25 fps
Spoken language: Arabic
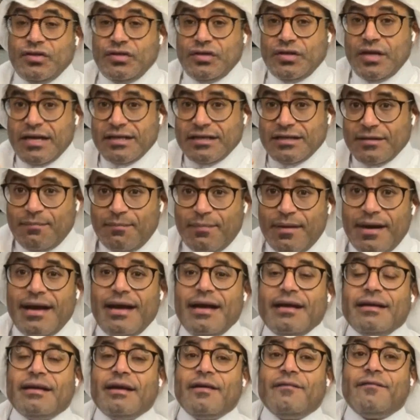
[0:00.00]

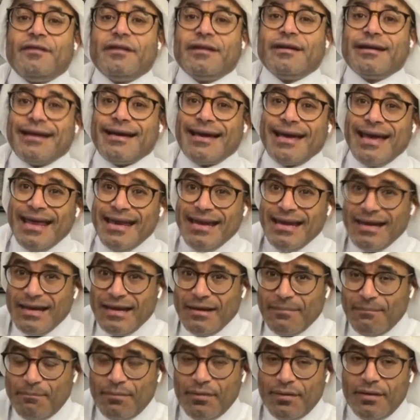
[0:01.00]
أصبحنا في
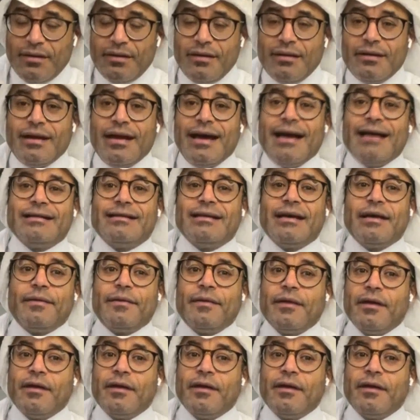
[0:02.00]
قلب الحدث